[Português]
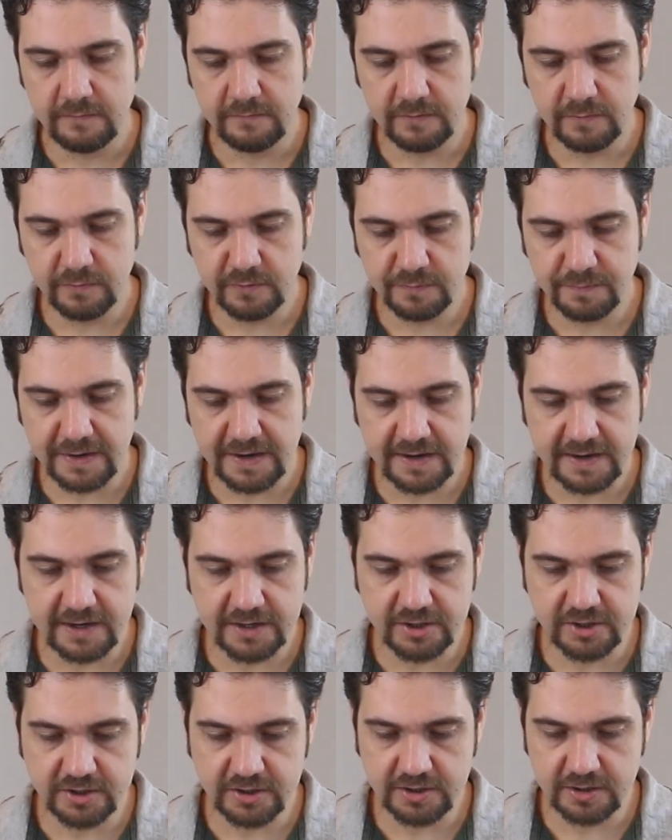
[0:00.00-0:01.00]
Vamos para a
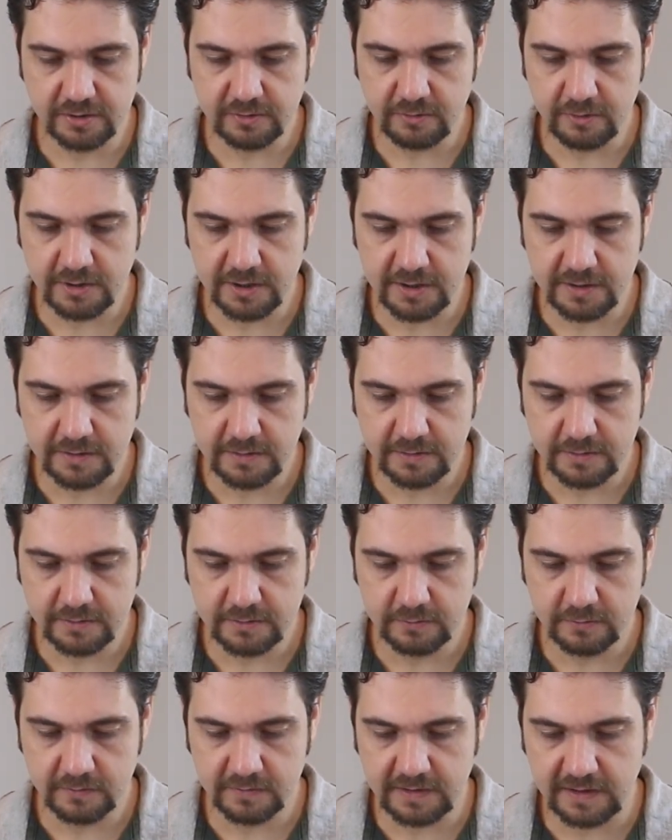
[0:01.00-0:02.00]
caixinha agora
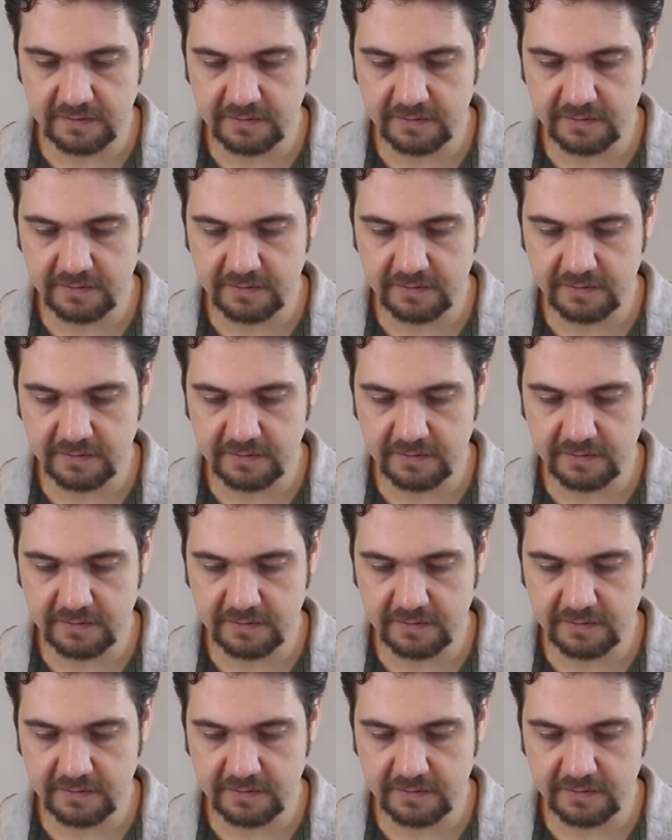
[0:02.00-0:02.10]
dos